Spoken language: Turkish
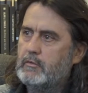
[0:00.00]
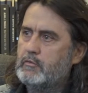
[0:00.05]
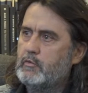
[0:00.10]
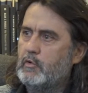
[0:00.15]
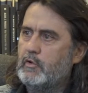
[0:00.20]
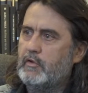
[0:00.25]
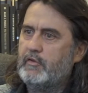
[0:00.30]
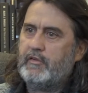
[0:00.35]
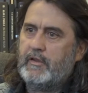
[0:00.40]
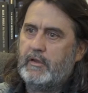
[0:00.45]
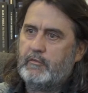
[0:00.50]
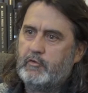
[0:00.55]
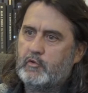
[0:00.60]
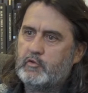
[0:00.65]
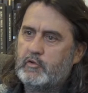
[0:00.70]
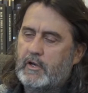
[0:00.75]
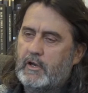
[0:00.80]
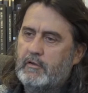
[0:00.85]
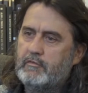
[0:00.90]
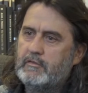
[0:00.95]
Dolayısıyla
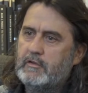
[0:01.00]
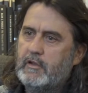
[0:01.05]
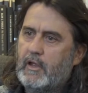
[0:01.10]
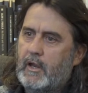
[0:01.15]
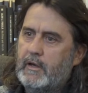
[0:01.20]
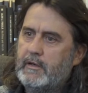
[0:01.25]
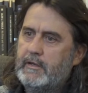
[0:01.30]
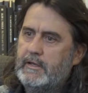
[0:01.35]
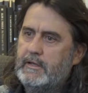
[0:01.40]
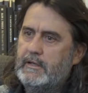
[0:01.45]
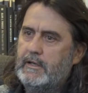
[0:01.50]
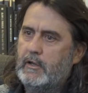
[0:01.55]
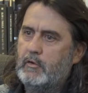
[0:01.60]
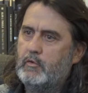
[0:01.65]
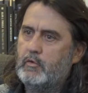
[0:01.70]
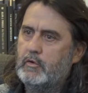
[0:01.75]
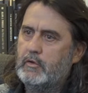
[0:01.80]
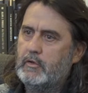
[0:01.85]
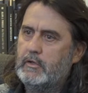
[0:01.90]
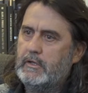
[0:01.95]
fotoğraf tarihiyle
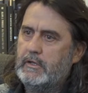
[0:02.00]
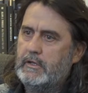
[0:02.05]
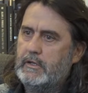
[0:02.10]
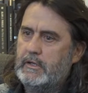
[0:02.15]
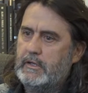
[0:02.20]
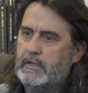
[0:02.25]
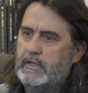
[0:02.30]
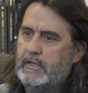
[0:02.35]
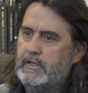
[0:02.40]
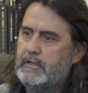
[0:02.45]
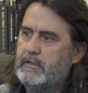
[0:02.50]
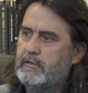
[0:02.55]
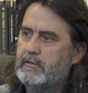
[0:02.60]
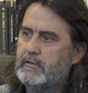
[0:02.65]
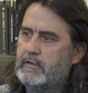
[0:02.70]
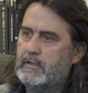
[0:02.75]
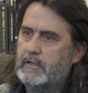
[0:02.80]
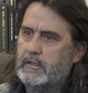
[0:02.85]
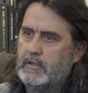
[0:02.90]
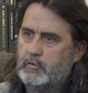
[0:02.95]
ilk
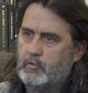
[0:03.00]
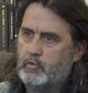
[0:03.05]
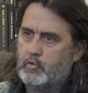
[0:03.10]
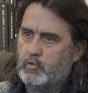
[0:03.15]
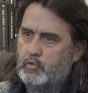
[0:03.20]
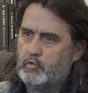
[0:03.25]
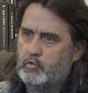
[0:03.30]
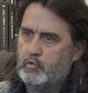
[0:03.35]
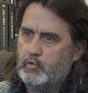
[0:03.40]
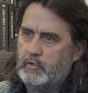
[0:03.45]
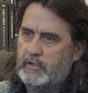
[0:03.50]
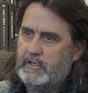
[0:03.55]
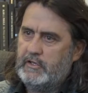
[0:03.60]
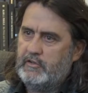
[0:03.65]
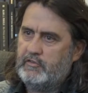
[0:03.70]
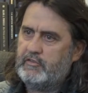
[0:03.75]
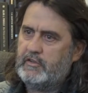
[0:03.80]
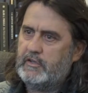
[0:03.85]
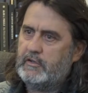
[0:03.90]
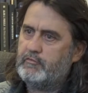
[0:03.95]
e, kurduğu
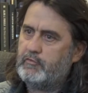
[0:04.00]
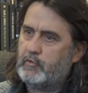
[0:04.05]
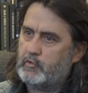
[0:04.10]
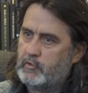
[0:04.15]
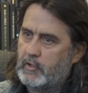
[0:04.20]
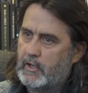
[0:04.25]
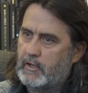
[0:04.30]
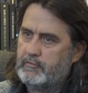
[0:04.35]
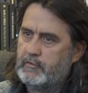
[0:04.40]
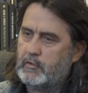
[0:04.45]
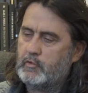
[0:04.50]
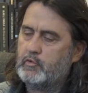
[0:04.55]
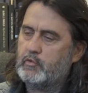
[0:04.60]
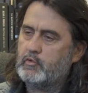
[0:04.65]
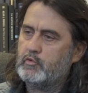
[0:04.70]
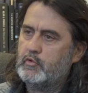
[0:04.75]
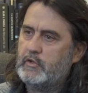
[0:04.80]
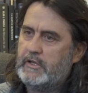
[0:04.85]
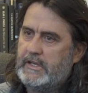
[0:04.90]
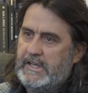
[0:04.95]
ilişki, fotoğrafla
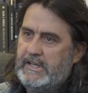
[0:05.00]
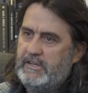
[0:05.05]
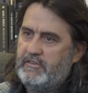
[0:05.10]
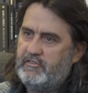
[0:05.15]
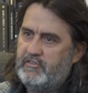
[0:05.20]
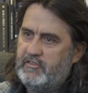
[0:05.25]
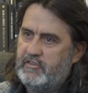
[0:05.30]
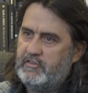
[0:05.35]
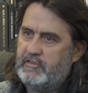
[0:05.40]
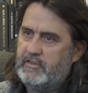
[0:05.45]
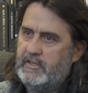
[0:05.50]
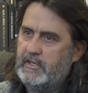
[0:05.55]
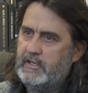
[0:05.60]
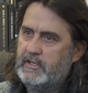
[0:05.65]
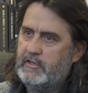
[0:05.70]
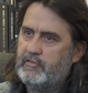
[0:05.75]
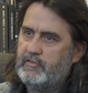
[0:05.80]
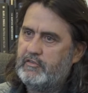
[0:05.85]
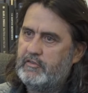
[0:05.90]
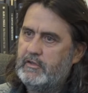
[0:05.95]
kurduğu ilk ciddi
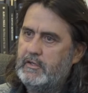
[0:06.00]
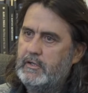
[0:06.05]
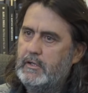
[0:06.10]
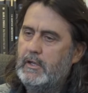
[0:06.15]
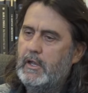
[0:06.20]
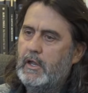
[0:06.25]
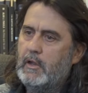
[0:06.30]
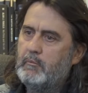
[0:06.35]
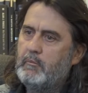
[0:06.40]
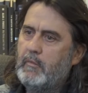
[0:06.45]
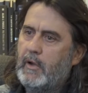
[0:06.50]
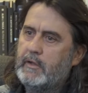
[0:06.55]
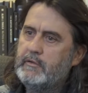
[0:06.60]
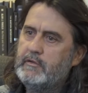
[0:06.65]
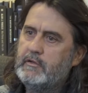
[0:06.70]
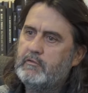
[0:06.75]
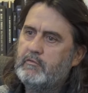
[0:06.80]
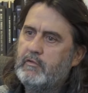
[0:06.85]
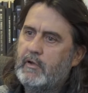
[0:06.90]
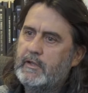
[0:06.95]
ilişki
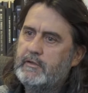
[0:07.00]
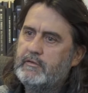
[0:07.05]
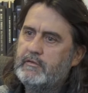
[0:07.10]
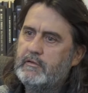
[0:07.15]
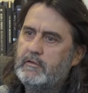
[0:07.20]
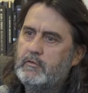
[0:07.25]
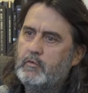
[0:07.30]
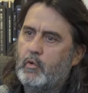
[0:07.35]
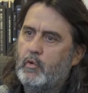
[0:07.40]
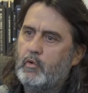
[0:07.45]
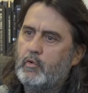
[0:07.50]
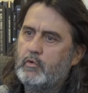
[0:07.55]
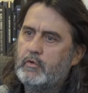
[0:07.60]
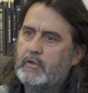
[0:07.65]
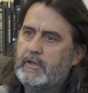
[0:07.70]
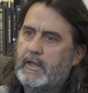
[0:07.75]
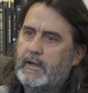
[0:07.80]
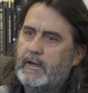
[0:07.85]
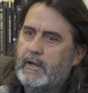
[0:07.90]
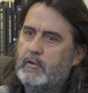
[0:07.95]
Minor White'ın o
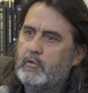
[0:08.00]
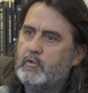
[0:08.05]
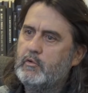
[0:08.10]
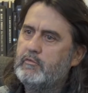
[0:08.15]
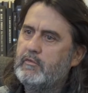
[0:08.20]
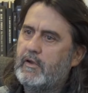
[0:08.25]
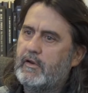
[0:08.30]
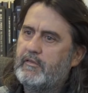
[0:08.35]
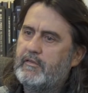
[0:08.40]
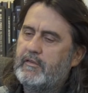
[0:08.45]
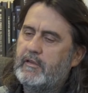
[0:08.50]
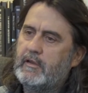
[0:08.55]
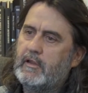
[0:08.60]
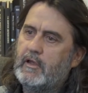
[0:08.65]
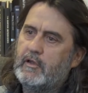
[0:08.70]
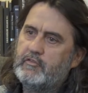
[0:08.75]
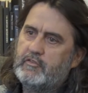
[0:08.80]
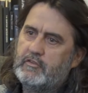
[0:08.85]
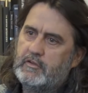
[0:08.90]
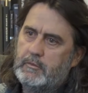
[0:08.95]
yerel üniversitede
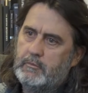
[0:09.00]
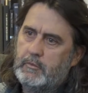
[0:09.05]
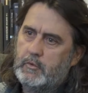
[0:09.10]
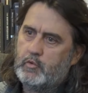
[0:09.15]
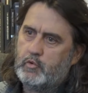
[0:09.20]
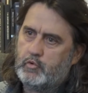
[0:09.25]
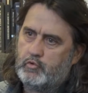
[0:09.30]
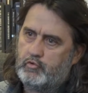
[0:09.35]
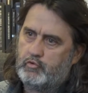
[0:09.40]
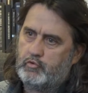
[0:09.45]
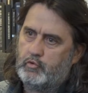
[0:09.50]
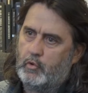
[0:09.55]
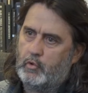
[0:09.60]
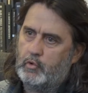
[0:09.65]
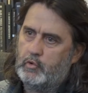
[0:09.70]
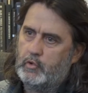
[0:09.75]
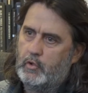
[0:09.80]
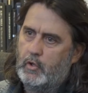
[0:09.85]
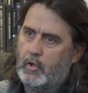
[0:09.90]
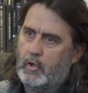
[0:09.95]
açtığı bir kurs da
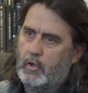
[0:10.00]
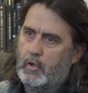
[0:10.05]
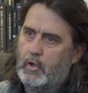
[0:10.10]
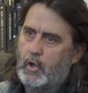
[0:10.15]
oluyor.